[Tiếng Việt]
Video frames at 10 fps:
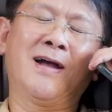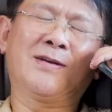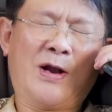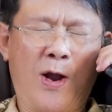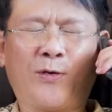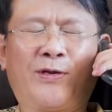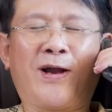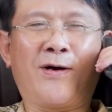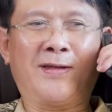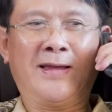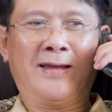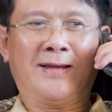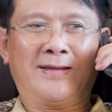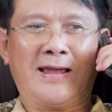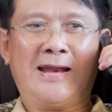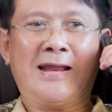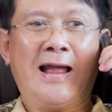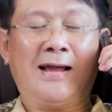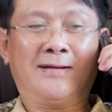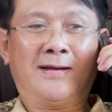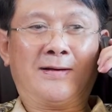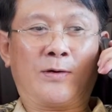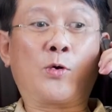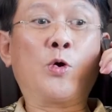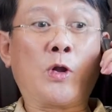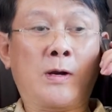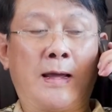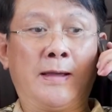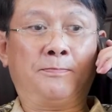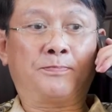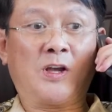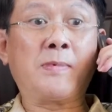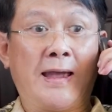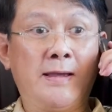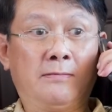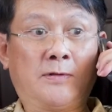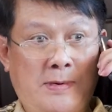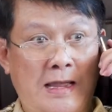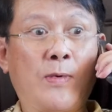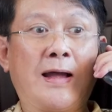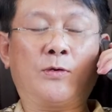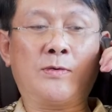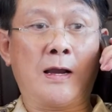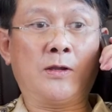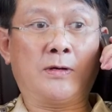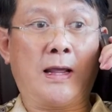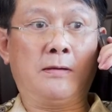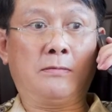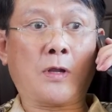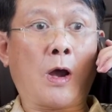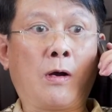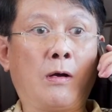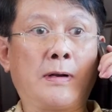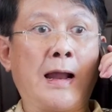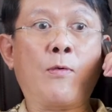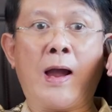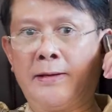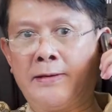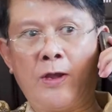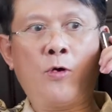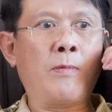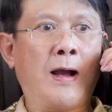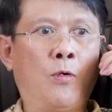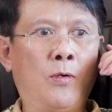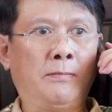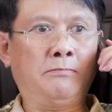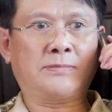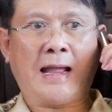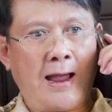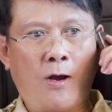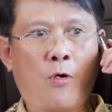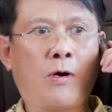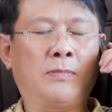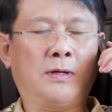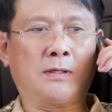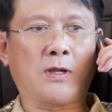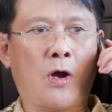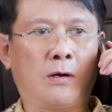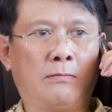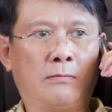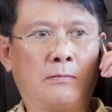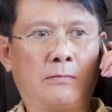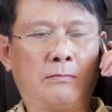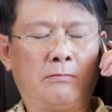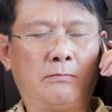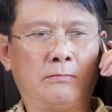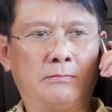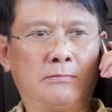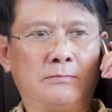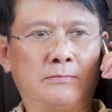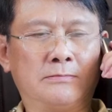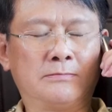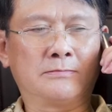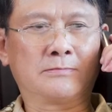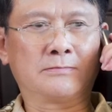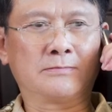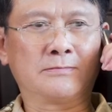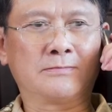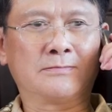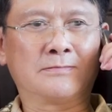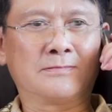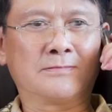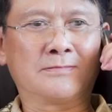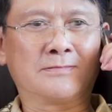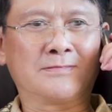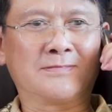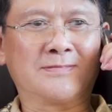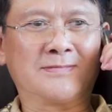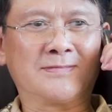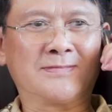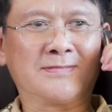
rồi rồi vậy đi ha rồi cuối tuần đi thứ bảy thứ bảy qua tôi dẫn cho đi trời ơi ra ngoài nhiều mẫu lắm tha hồ ông lựa chọn ok vậy nha để cuối tuần tôi qua ông